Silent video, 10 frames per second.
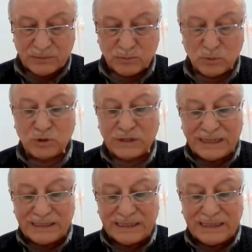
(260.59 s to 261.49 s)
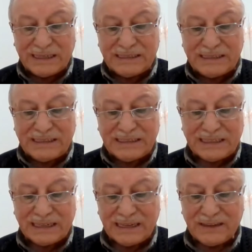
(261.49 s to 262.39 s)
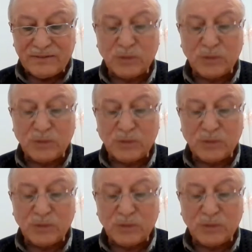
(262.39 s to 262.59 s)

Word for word: müzeyyin ve